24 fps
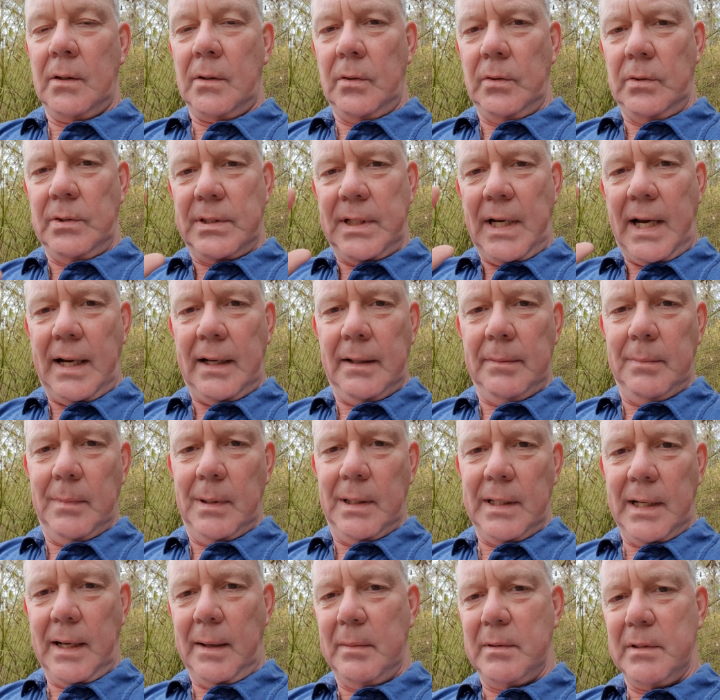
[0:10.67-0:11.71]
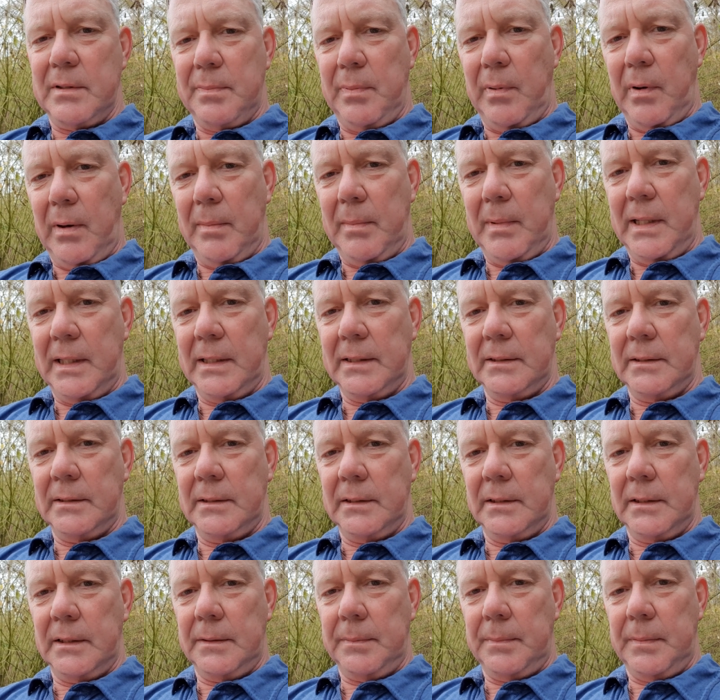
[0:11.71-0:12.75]
Guten Tag, mein Name ist
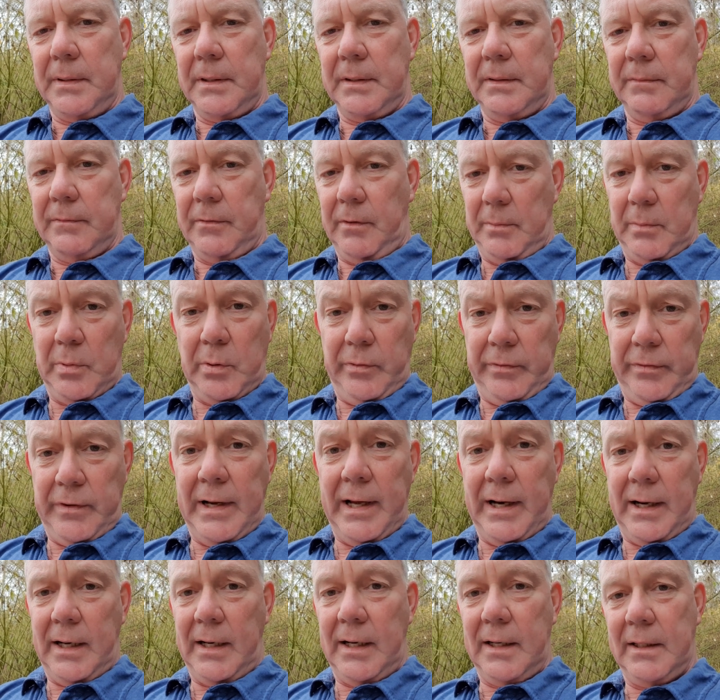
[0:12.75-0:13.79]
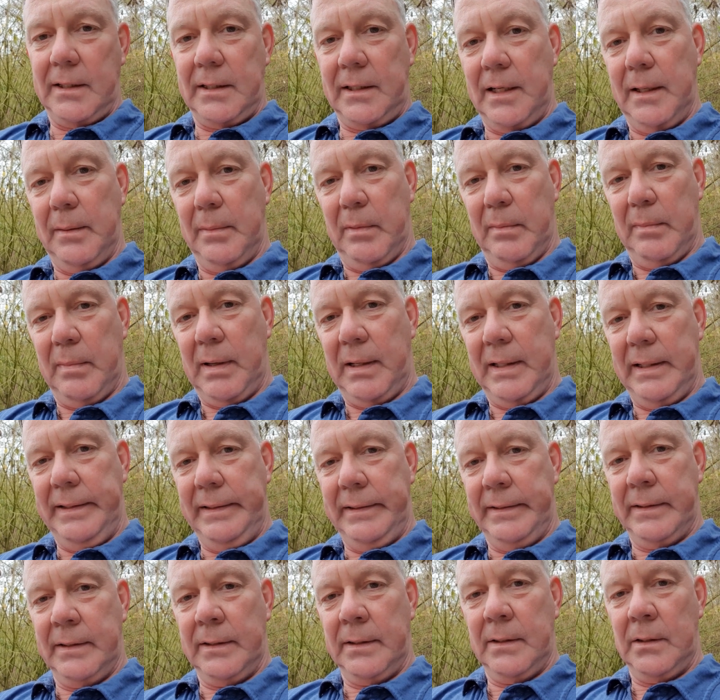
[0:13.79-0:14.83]
Bormann, ich bin von Beruf Lehrer, ich lebe in
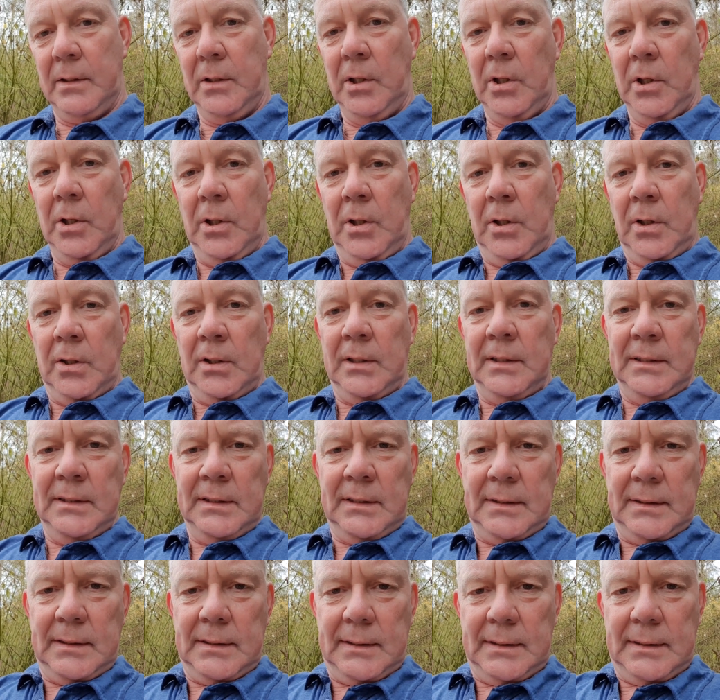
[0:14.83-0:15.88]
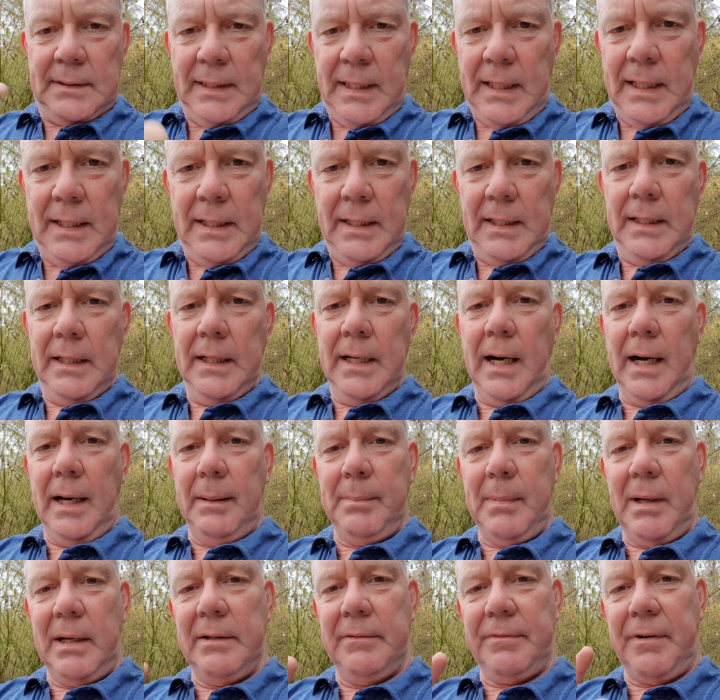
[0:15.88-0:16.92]
Berlin und Sie
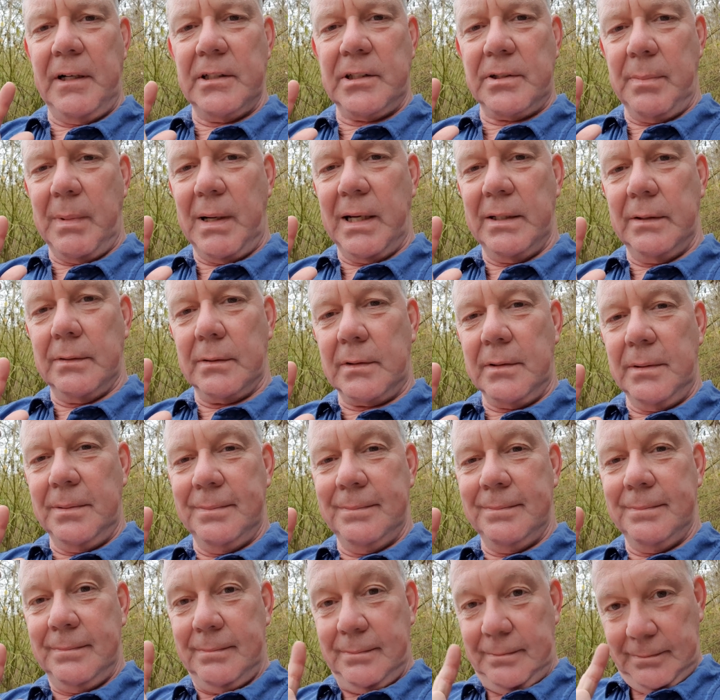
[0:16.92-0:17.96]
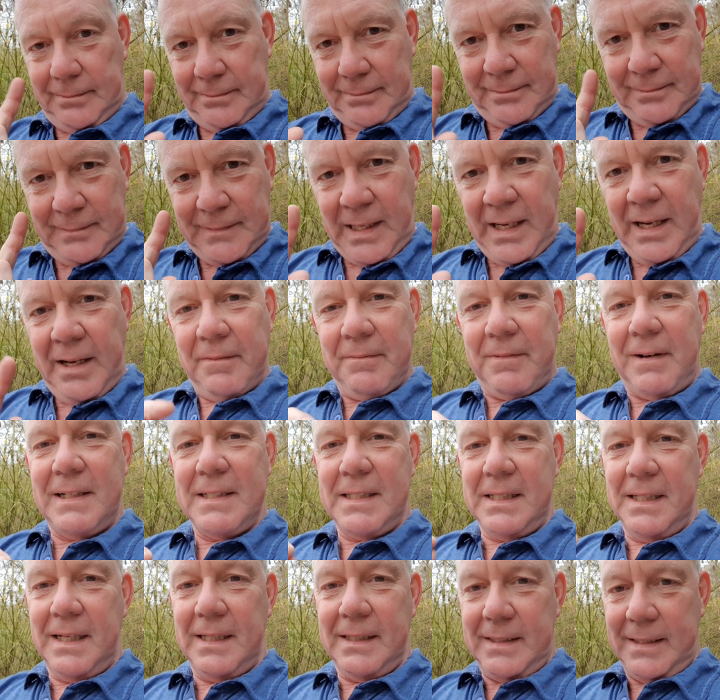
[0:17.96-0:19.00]
haben eine falsche Meinung.
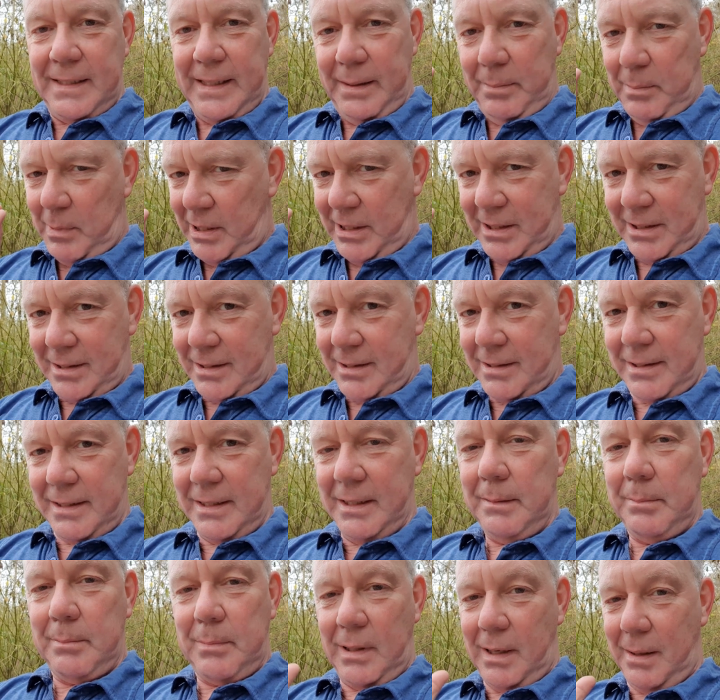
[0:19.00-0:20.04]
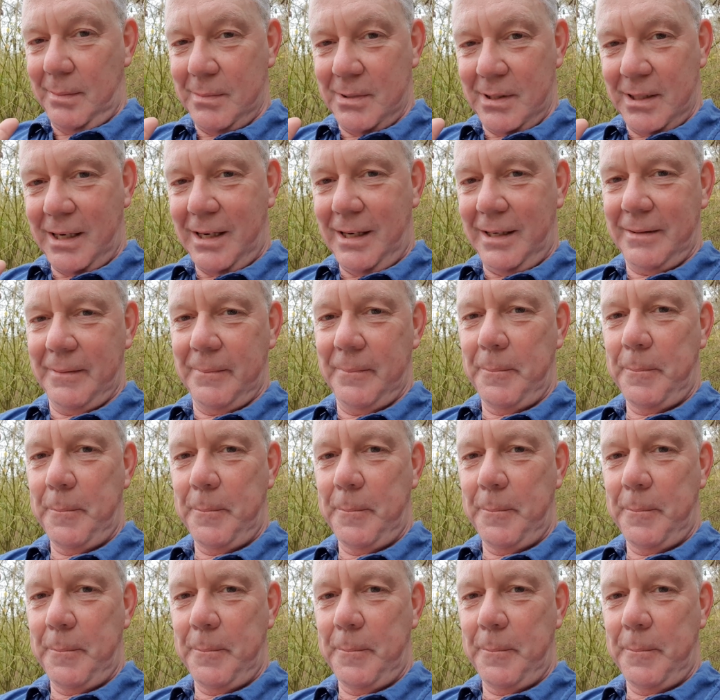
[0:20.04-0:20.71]
Falls Sie das Thema interessiert, bleiben Sie dran.